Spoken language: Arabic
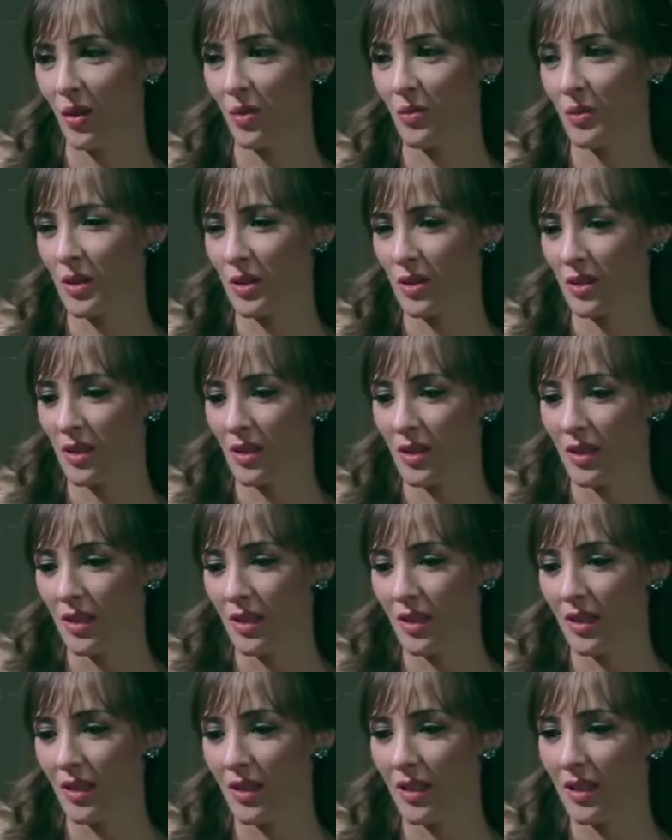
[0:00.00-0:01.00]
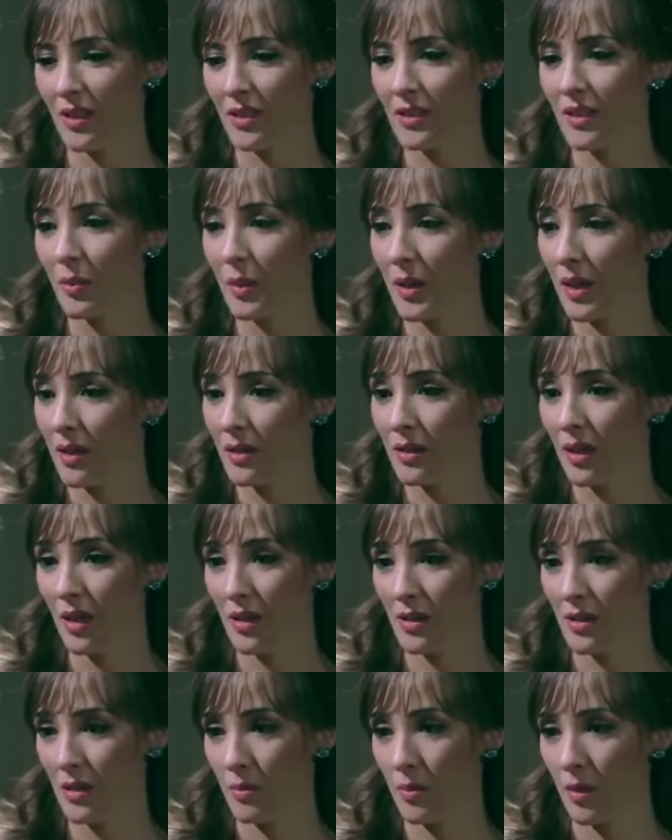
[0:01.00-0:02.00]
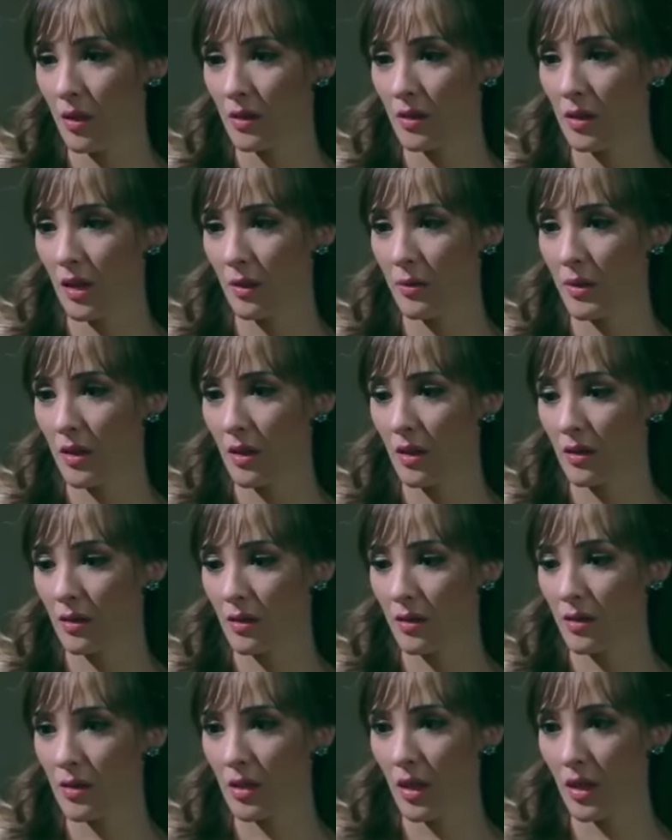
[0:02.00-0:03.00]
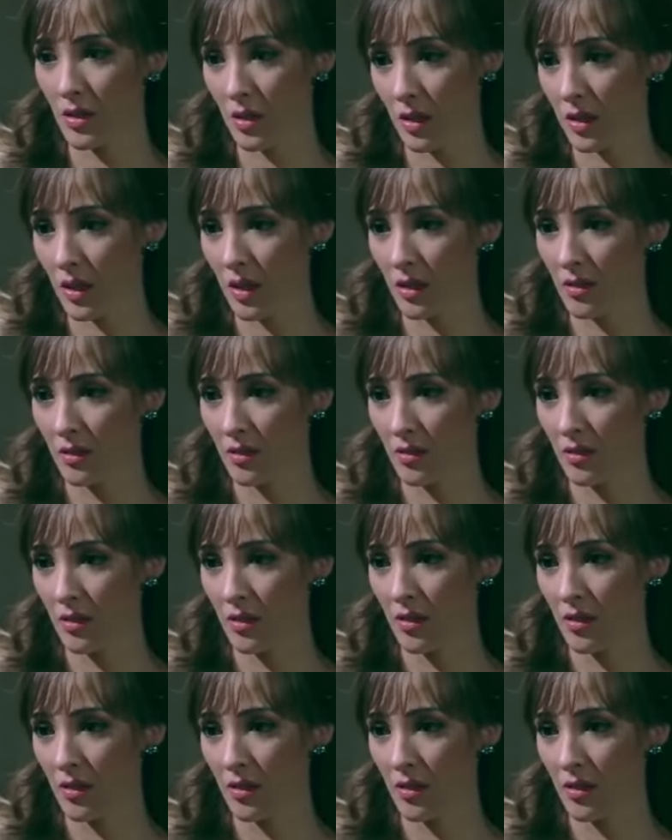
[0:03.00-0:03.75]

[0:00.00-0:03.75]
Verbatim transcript: عمر انت بجد هتسيب القضيه بتاعت راضي عشاني انا